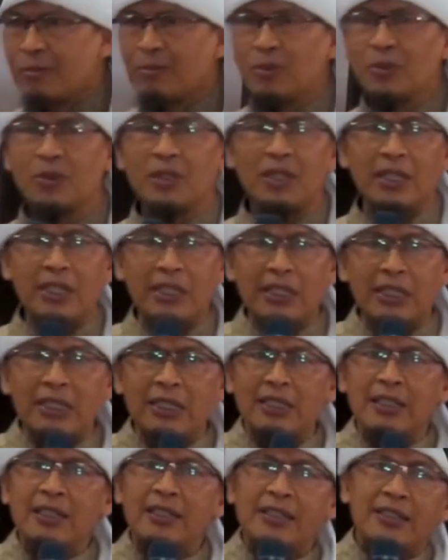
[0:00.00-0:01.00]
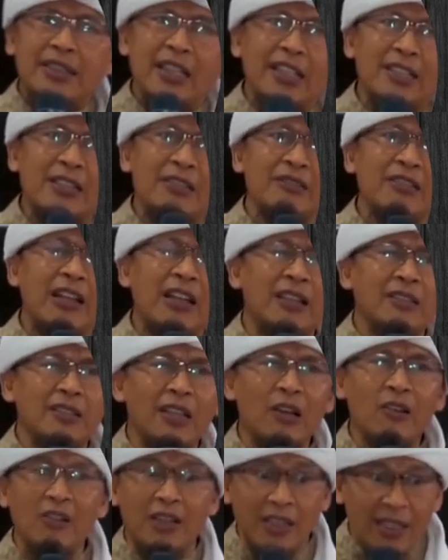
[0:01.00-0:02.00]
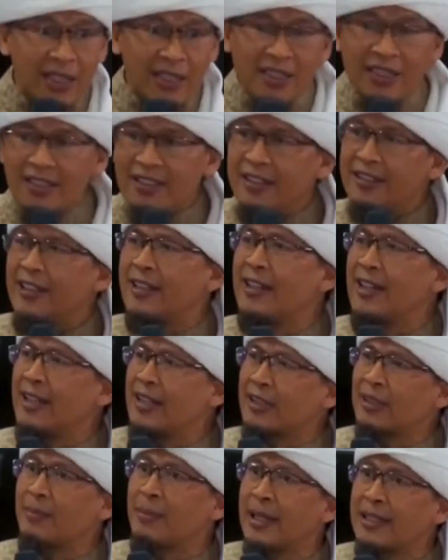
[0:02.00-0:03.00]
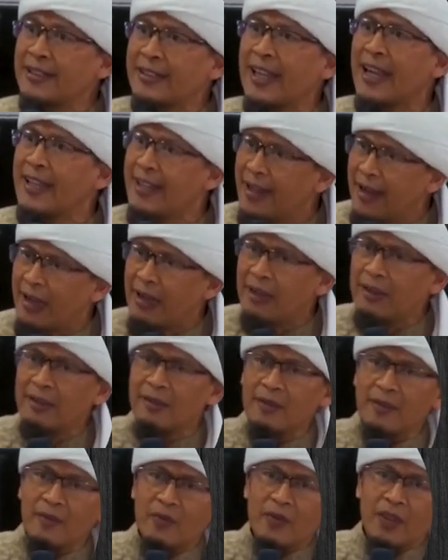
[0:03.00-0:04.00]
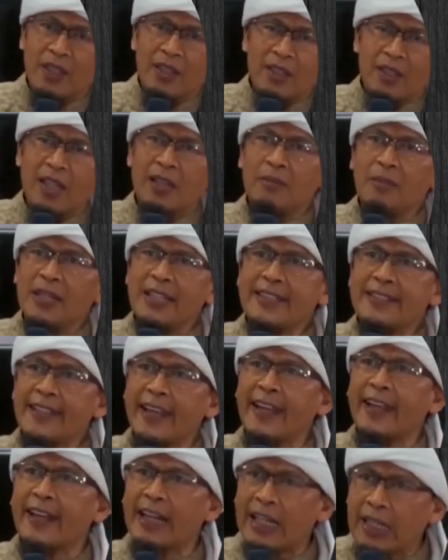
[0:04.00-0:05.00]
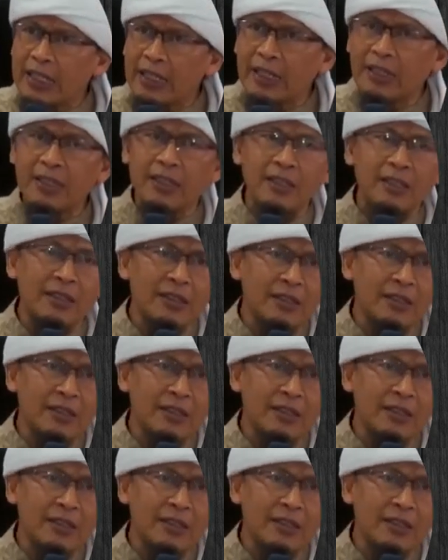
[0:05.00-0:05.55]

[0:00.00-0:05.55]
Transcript: loh bu. Eh, saya sudah tahu karena nyicilnya dari teman saya dan beli second.